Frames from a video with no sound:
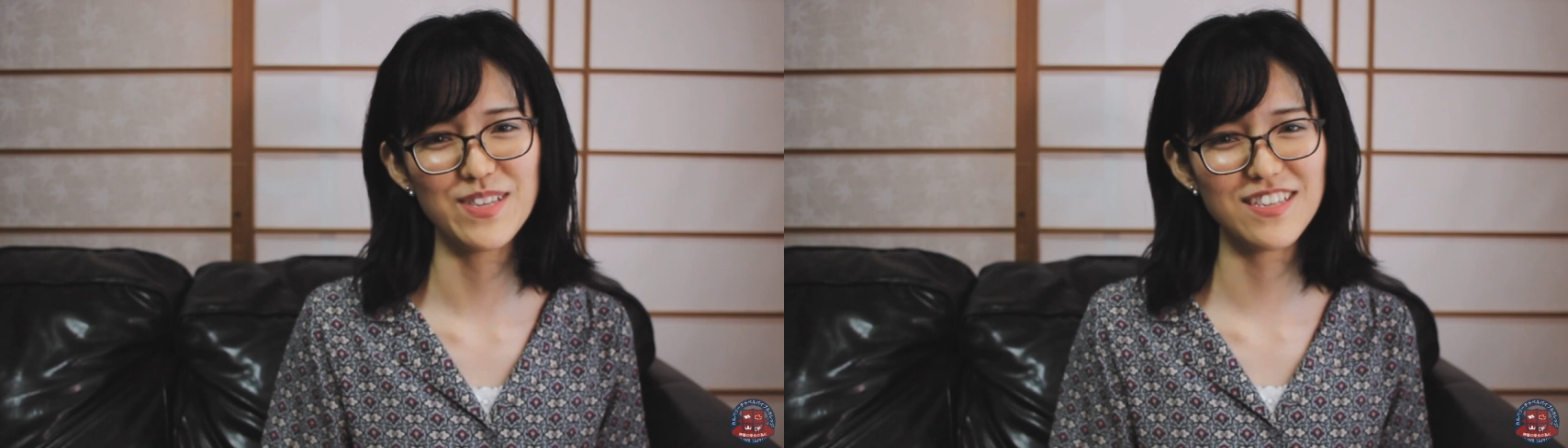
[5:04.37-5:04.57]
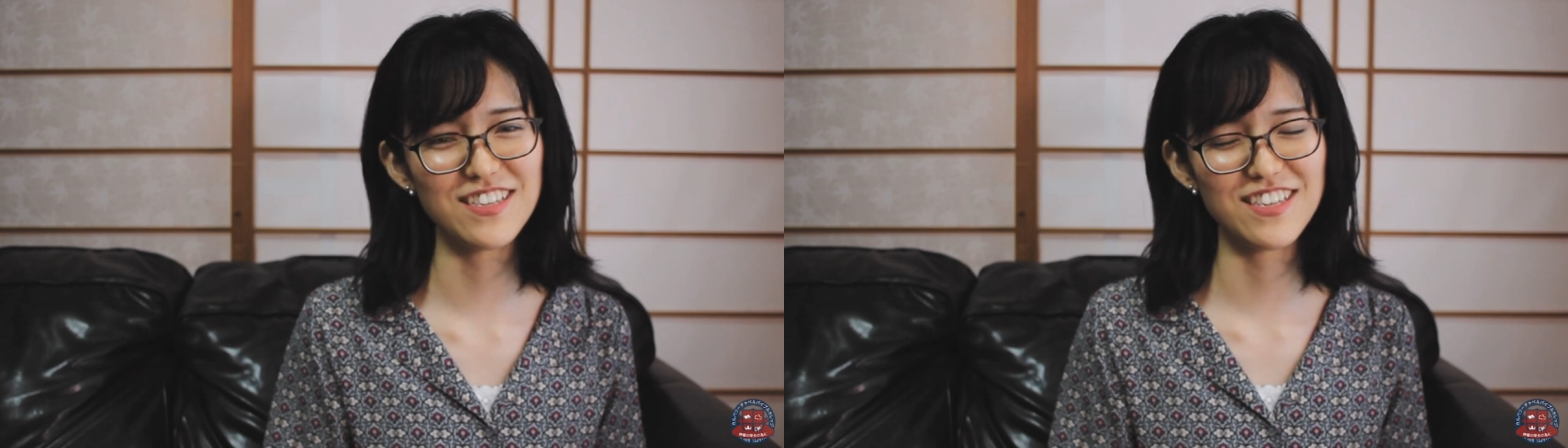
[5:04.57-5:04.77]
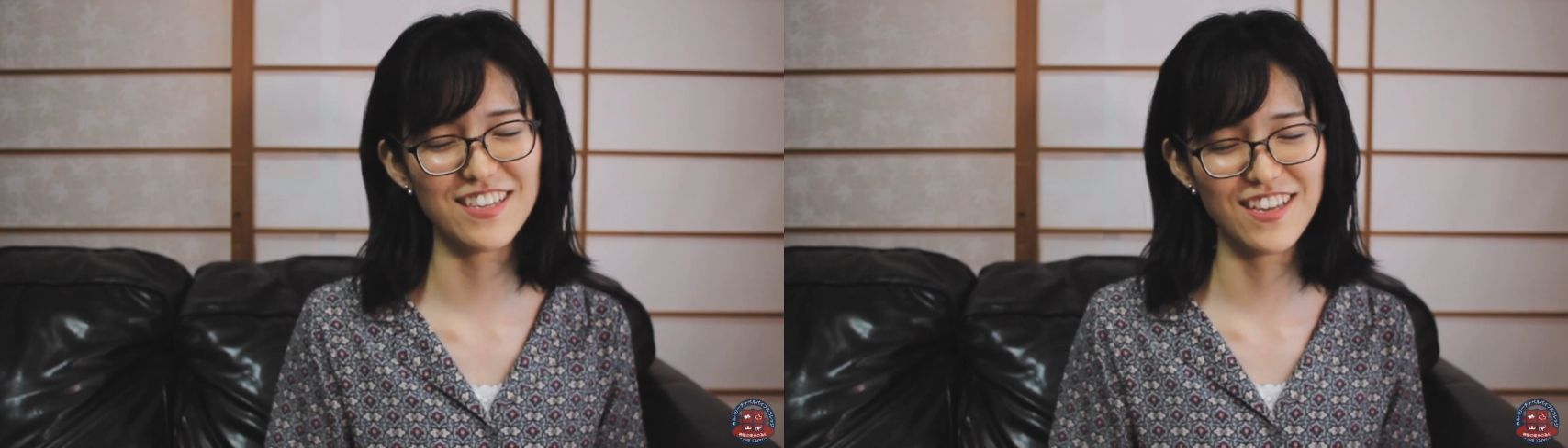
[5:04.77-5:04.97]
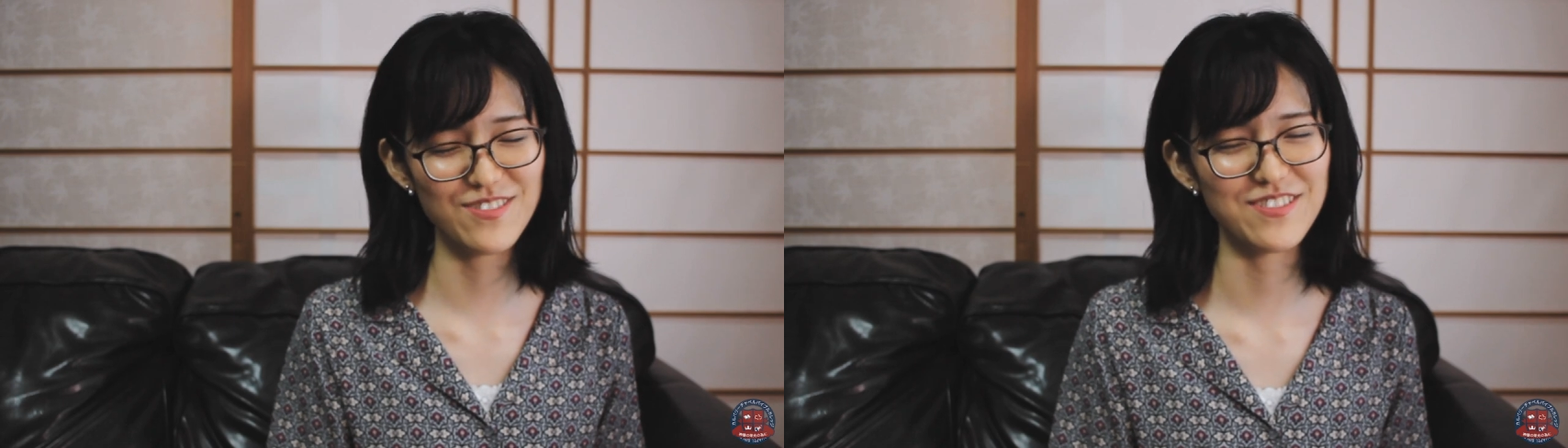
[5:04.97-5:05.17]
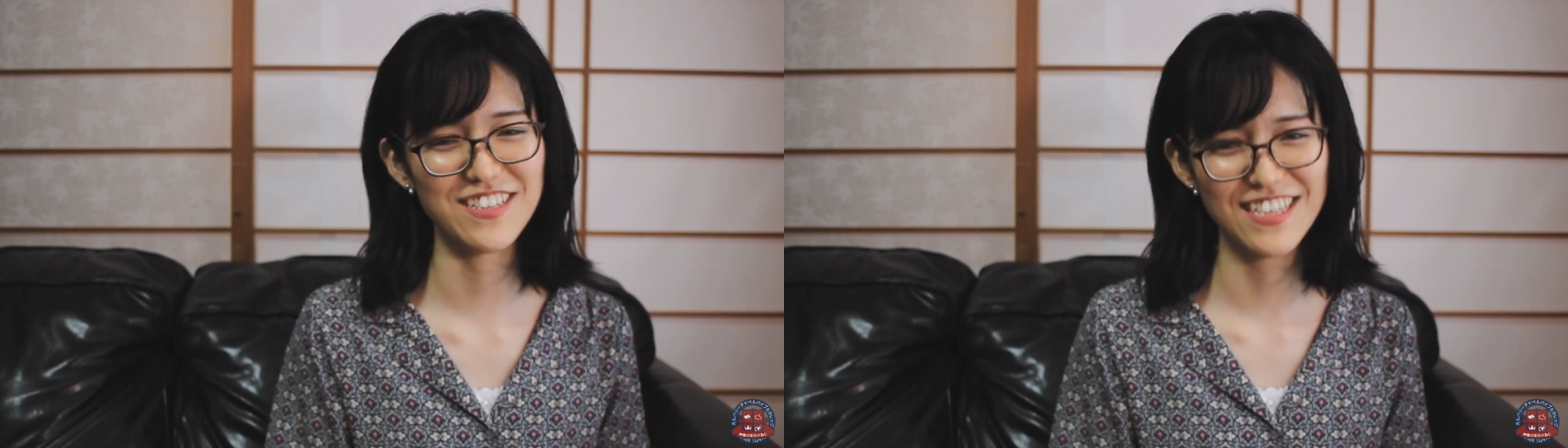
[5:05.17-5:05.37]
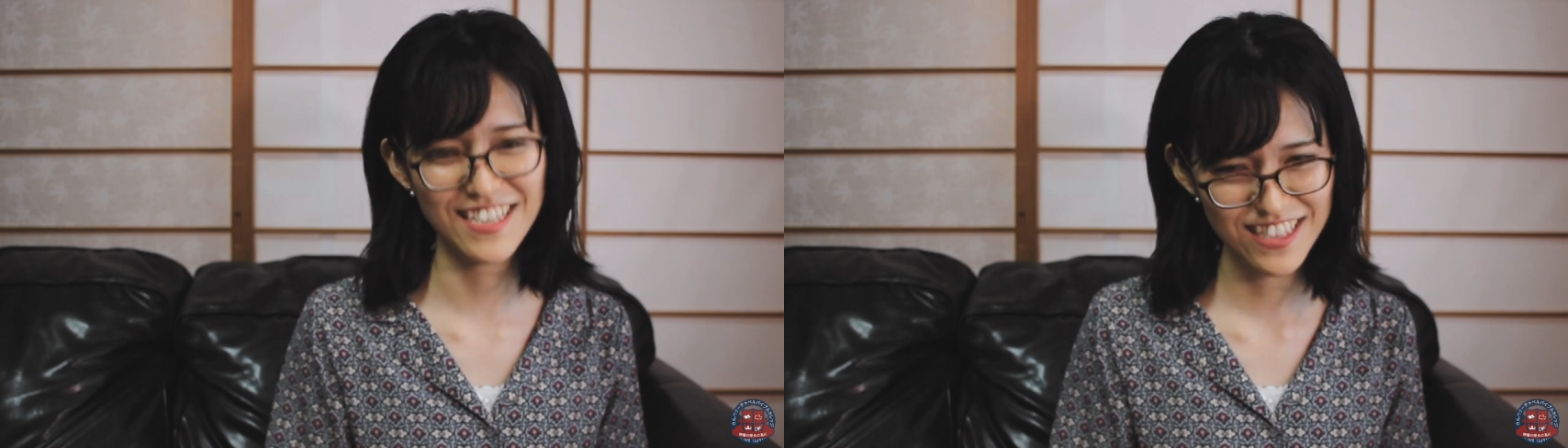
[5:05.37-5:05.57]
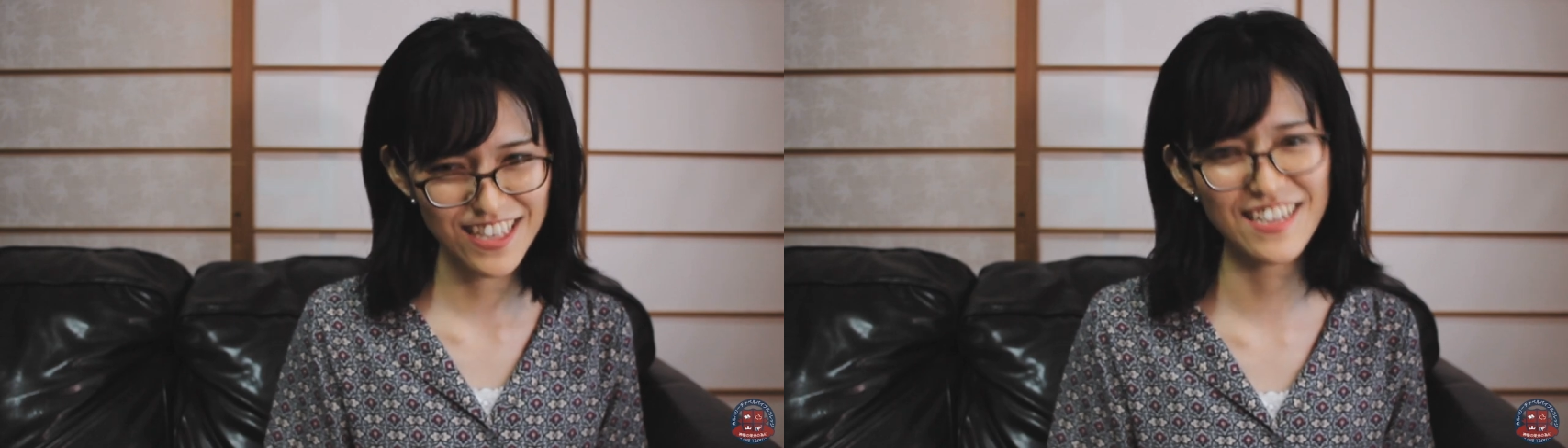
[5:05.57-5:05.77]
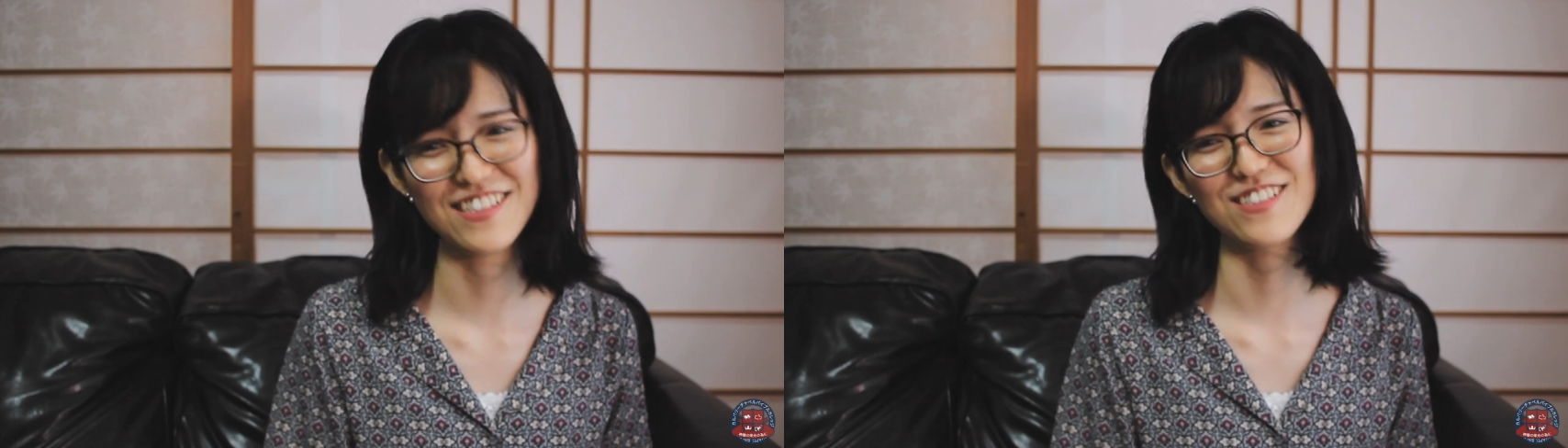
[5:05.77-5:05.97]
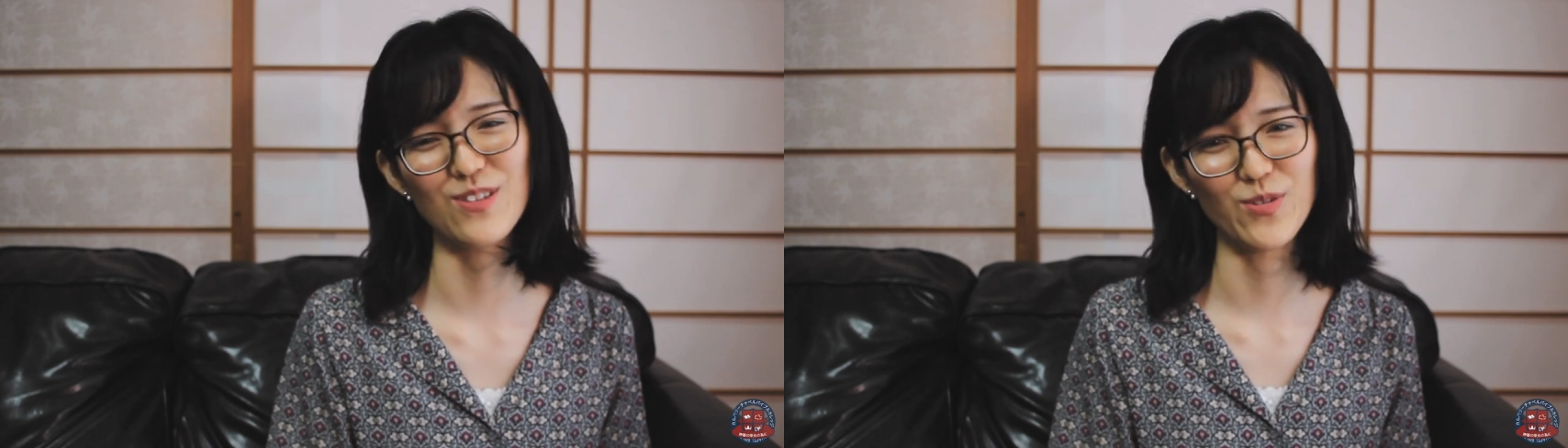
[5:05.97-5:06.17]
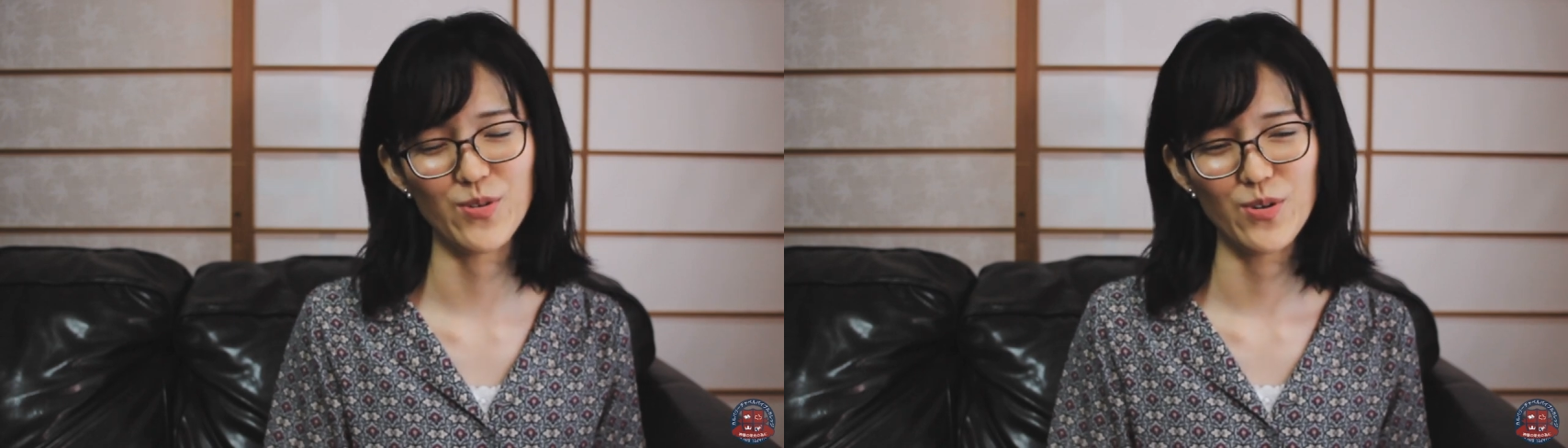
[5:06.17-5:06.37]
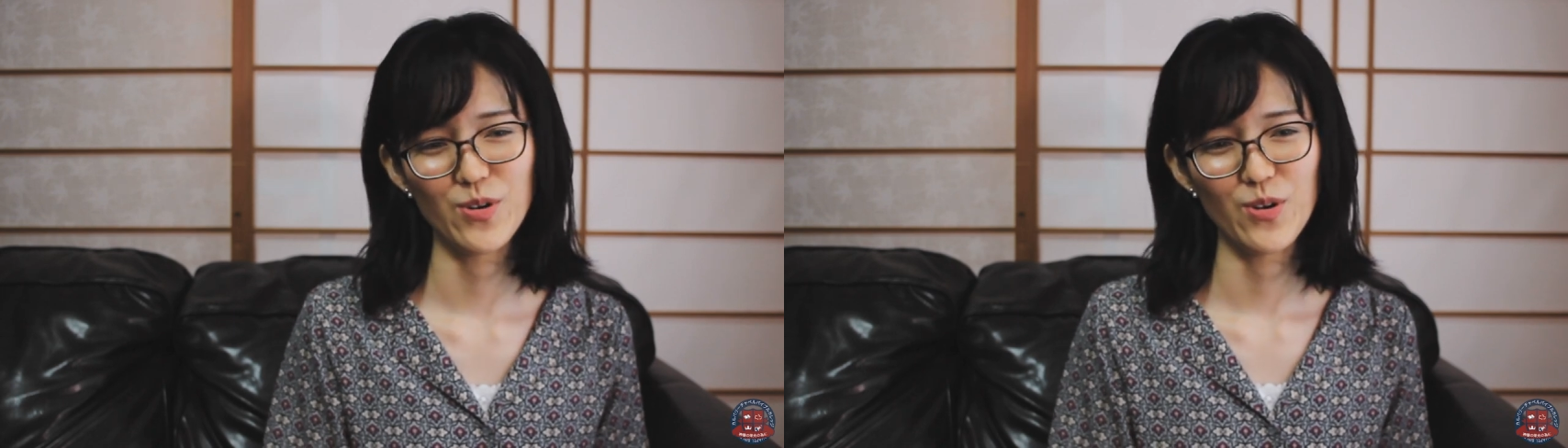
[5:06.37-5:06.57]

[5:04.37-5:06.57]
んなで天国に行きたいと、